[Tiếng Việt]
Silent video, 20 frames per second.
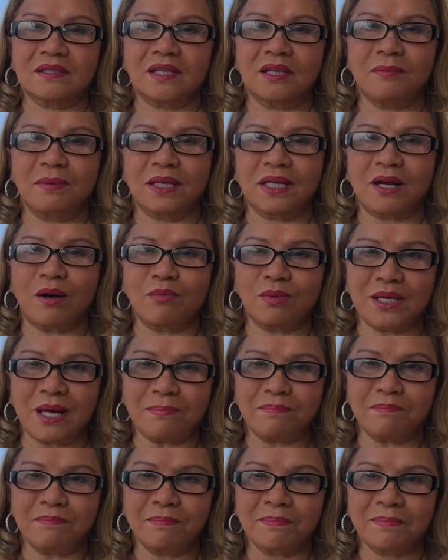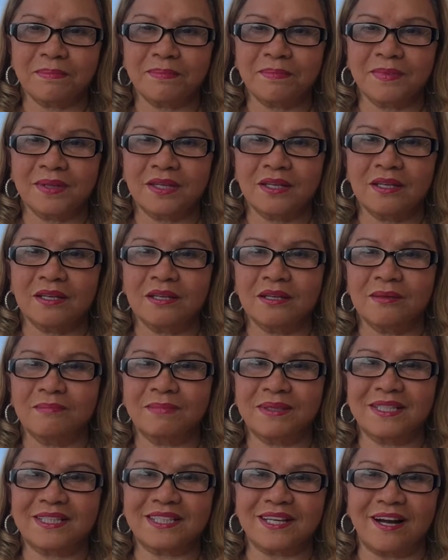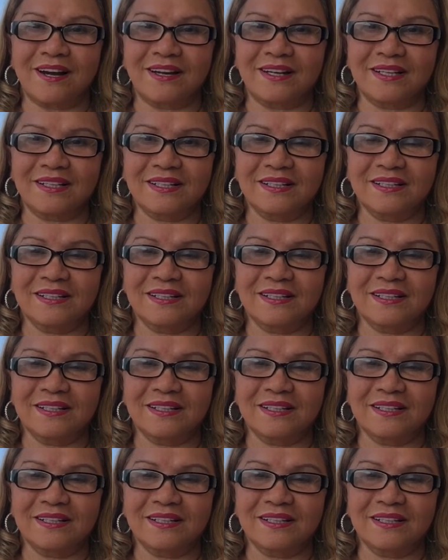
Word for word: thì mình không gấp mình chờ